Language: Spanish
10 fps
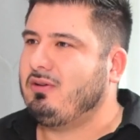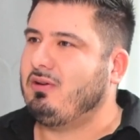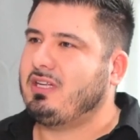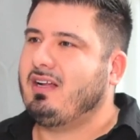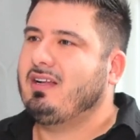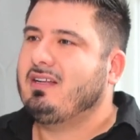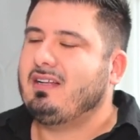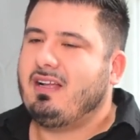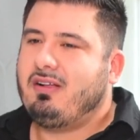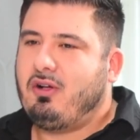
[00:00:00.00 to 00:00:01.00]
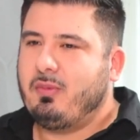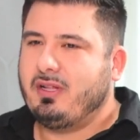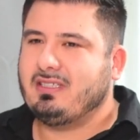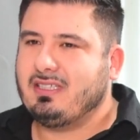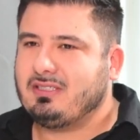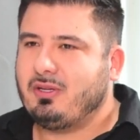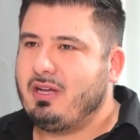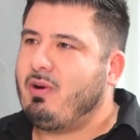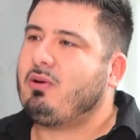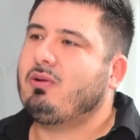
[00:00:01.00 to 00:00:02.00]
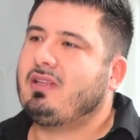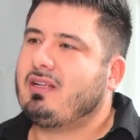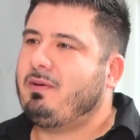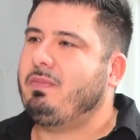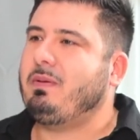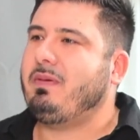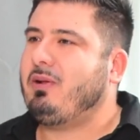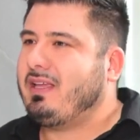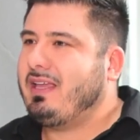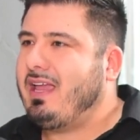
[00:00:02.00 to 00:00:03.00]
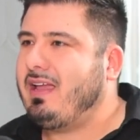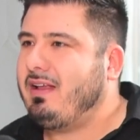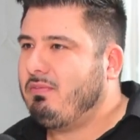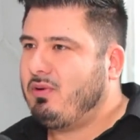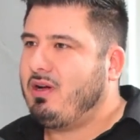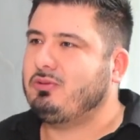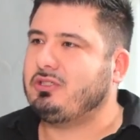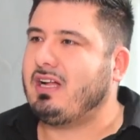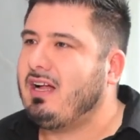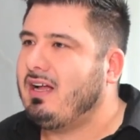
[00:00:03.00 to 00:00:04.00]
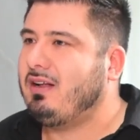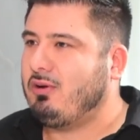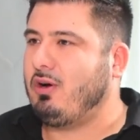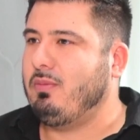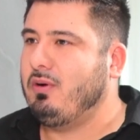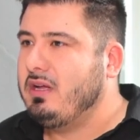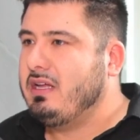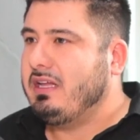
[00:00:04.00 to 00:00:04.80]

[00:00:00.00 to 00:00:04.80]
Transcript: O sea, ¿cómo dices, oye, voy a contactar primero a quién, voy a buscar o cómo?